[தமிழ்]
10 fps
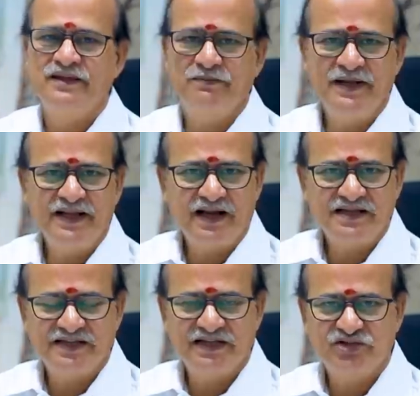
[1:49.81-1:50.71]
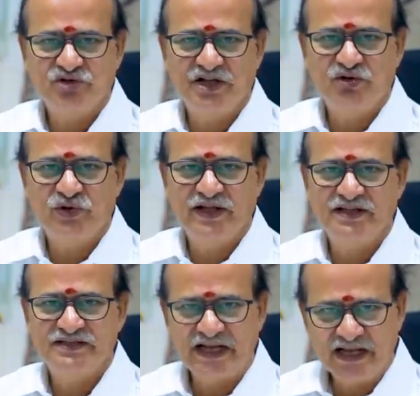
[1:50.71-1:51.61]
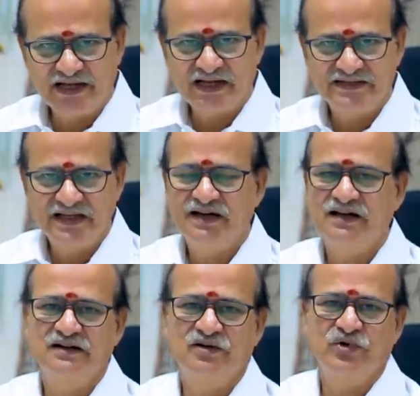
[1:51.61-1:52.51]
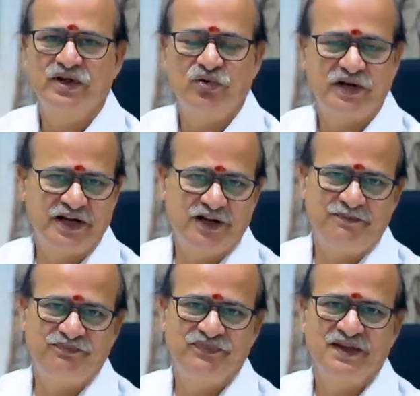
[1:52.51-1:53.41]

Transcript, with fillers: இந்த மீனராசி என்று சொல்லக்கூடியது ஜலராசியாக இருக்கக்கூடிய ஒரு இடம்